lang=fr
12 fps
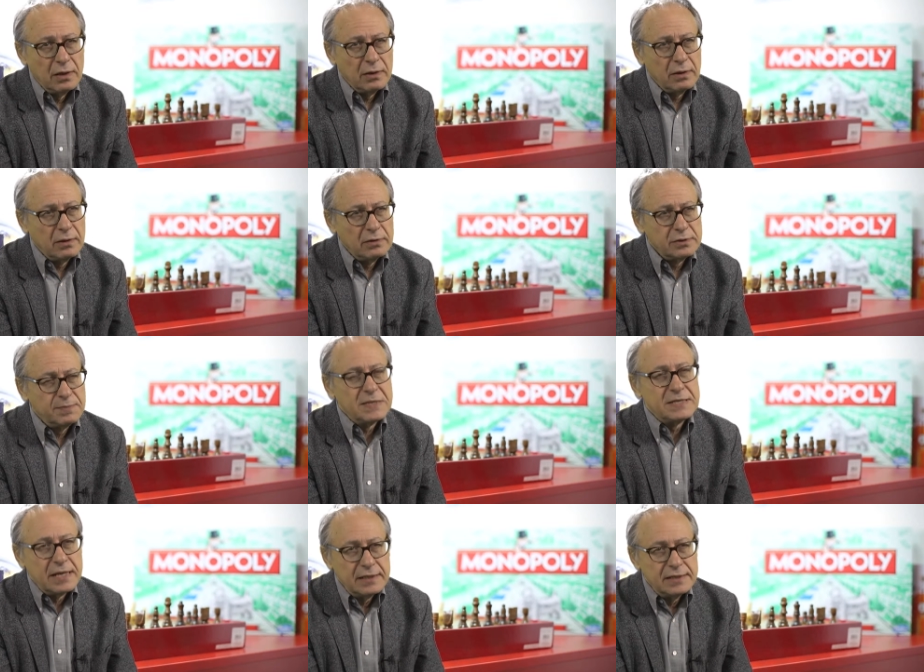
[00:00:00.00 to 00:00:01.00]
euh,
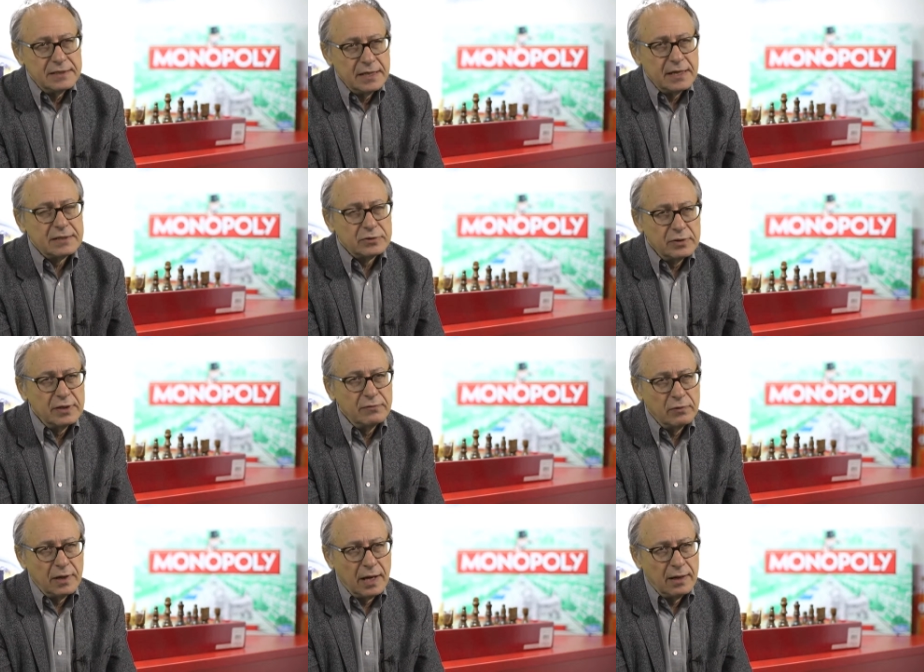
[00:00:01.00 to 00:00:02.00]
spécialisée à ce
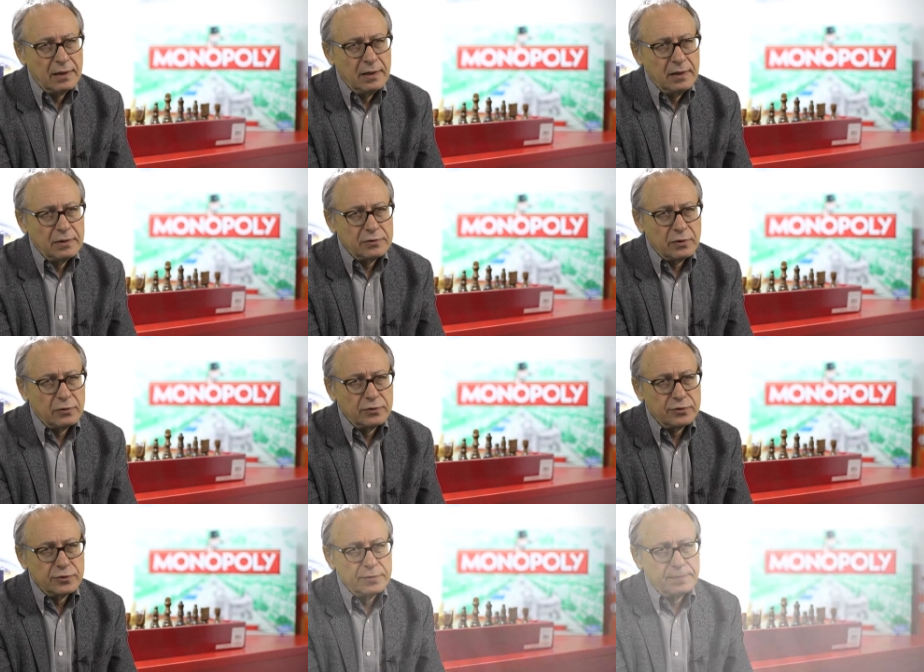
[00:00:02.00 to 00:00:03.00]
niveau-là sur le
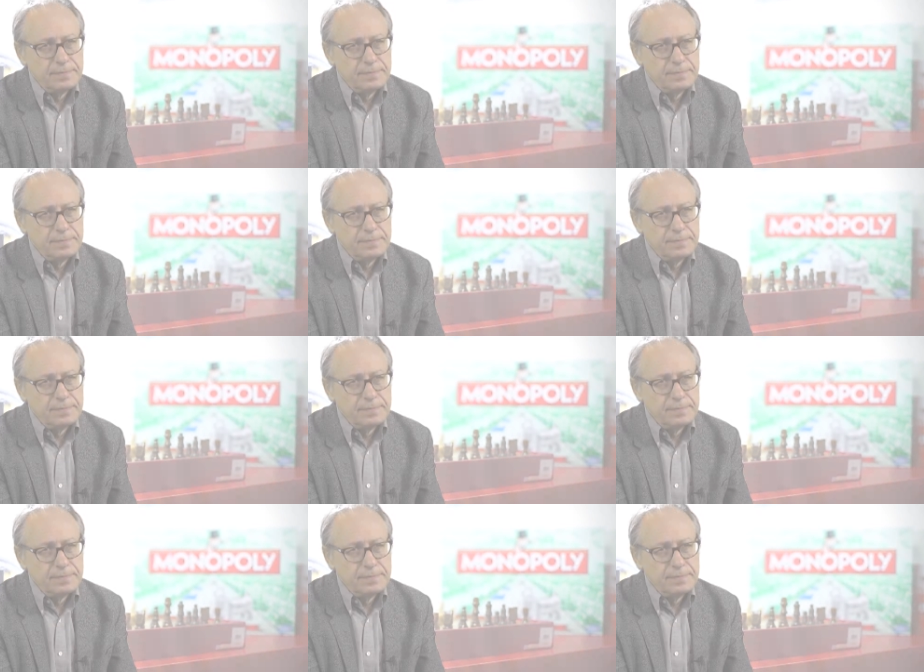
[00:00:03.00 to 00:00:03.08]
jeu.